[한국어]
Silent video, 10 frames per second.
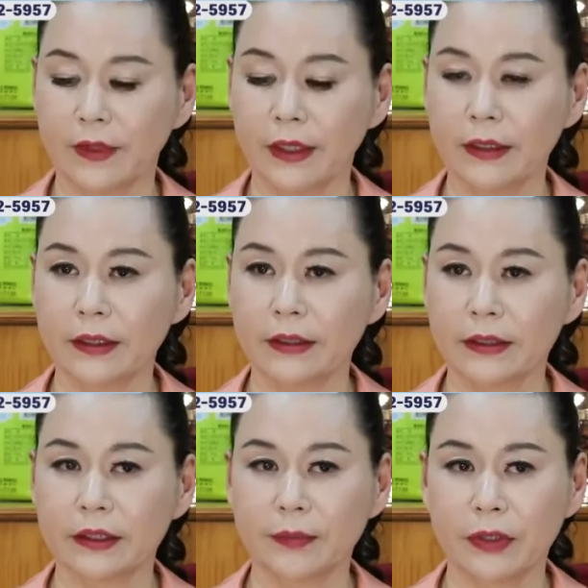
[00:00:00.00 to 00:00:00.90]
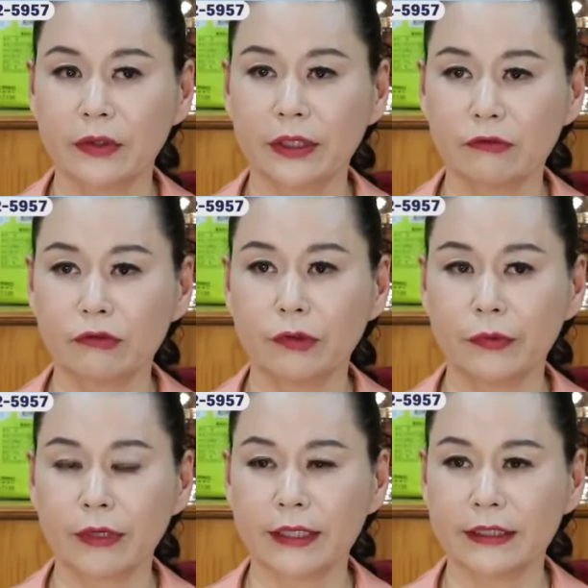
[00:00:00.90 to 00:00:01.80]
하다 하다 진짜 별걸 다
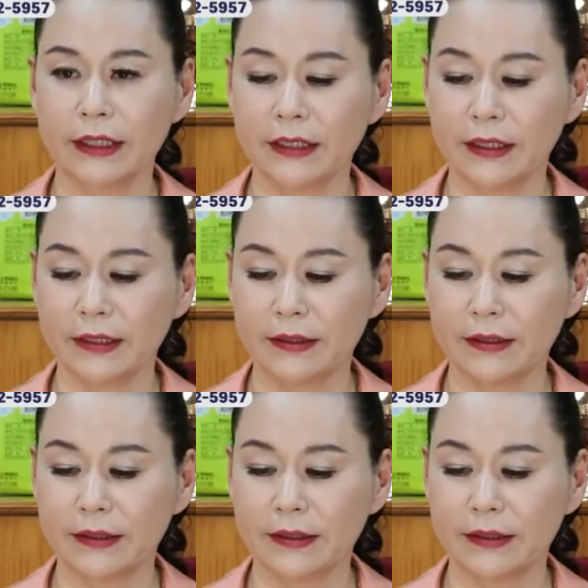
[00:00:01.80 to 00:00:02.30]
울거먹고 앉아있네.